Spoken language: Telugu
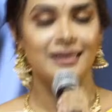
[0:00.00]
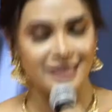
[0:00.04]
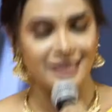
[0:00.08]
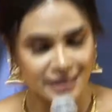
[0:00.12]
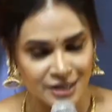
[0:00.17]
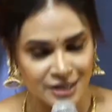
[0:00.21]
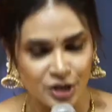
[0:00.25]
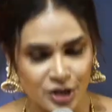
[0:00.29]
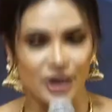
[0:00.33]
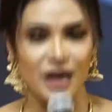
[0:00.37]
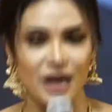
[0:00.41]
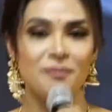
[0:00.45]

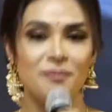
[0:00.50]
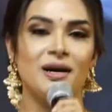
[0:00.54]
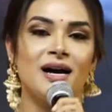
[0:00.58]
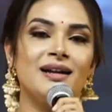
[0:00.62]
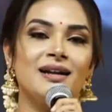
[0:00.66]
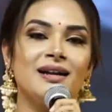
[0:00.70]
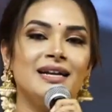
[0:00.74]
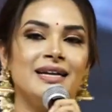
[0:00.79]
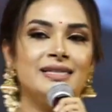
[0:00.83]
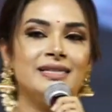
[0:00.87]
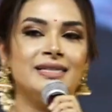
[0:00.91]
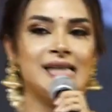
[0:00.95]
అనంత
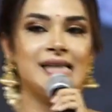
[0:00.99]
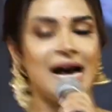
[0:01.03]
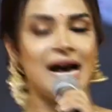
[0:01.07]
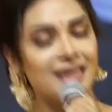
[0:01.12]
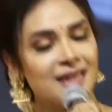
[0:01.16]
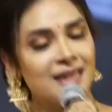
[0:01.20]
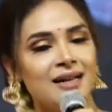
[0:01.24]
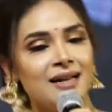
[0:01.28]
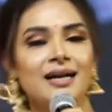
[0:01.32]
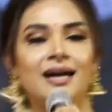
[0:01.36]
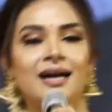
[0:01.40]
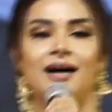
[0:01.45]
శ్రీరామ్ గారిని
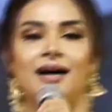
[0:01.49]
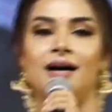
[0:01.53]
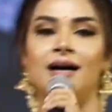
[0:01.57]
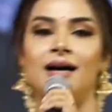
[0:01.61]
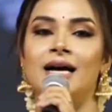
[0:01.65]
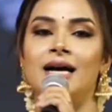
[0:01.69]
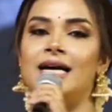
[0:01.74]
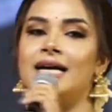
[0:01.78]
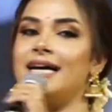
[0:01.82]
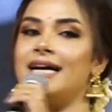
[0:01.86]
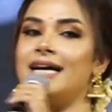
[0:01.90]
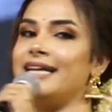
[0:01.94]
సాధారణంగా
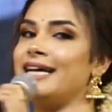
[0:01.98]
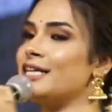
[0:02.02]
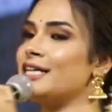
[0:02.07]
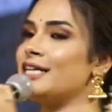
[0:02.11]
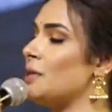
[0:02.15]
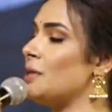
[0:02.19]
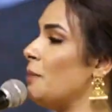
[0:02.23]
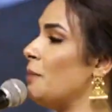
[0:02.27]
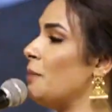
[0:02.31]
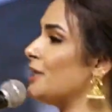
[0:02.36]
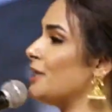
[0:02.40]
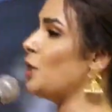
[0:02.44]

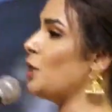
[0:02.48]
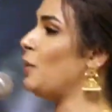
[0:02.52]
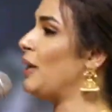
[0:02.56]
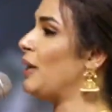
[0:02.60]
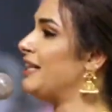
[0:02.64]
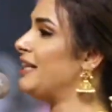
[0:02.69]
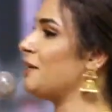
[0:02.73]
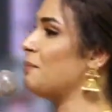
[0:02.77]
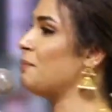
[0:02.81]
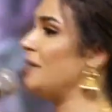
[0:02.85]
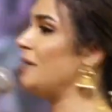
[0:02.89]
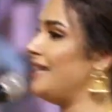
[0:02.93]
గట్టిగా
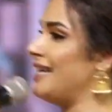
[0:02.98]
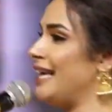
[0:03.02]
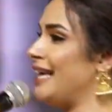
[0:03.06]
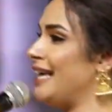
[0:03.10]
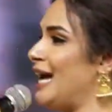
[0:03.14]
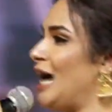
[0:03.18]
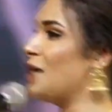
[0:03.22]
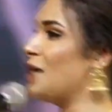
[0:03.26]
చప్పట్లతో వేదిక మీదకి